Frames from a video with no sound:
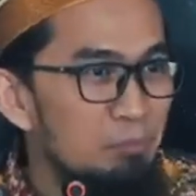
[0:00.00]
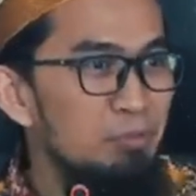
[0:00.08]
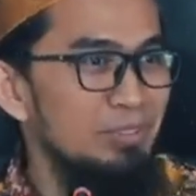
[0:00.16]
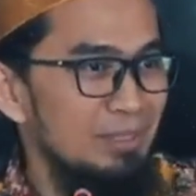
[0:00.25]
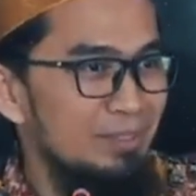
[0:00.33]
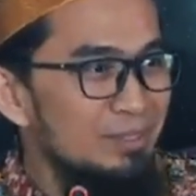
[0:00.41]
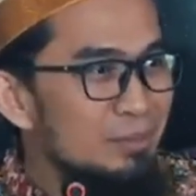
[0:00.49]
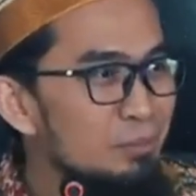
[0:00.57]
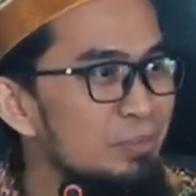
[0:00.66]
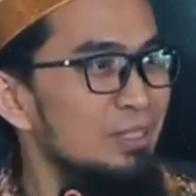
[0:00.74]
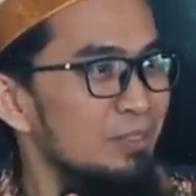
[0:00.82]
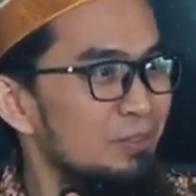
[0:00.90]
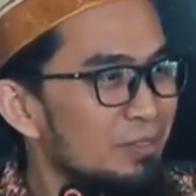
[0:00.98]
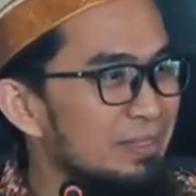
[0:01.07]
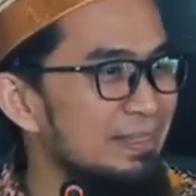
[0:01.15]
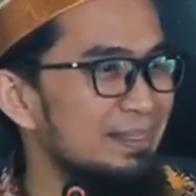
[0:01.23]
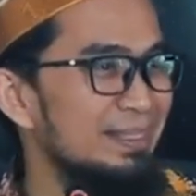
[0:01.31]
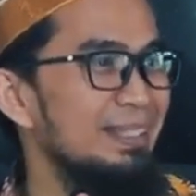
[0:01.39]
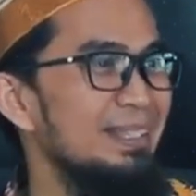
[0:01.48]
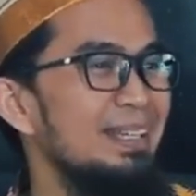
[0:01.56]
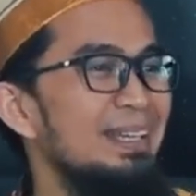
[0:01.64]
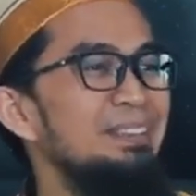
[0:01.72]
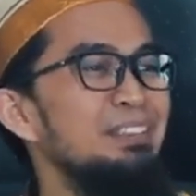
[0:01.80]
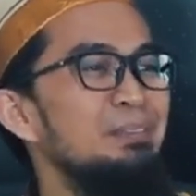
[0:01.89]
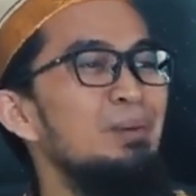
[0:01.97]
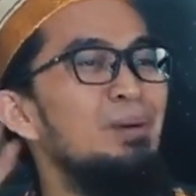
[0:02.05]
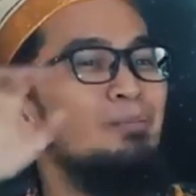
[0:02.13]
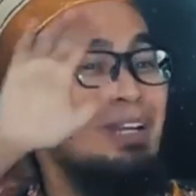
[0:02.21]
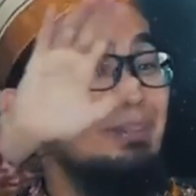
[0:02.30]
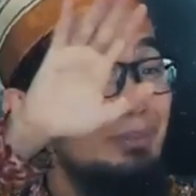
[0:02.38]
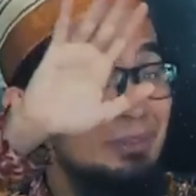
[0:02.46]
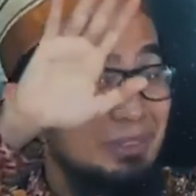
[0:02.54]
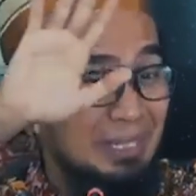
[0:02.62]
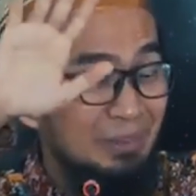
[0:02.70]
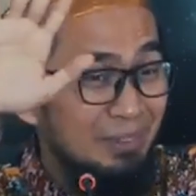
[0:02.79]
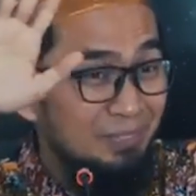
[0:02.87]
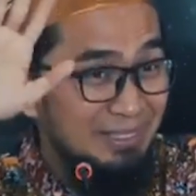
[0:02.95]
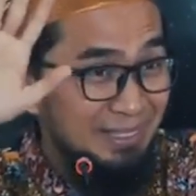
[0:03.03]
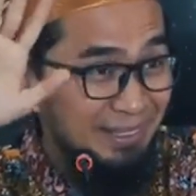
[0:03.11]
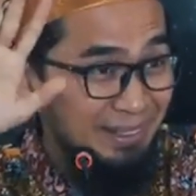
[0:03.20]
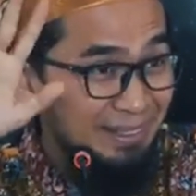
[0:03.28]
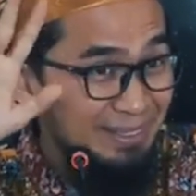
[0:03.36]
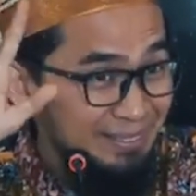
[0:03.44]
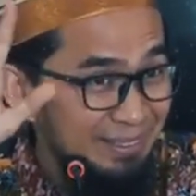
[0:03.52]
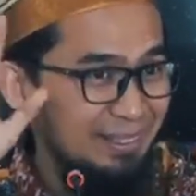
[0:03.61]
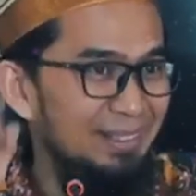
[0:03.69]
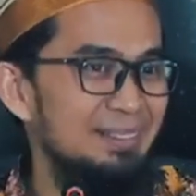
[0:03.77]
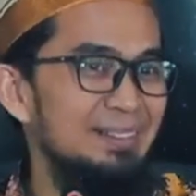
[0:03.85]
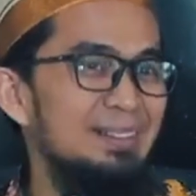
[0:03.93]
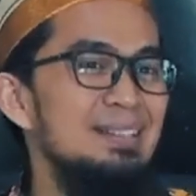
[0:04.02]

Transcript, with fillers: fisik fisik fisik coba bapak ibu kalau nggak percaya silahkan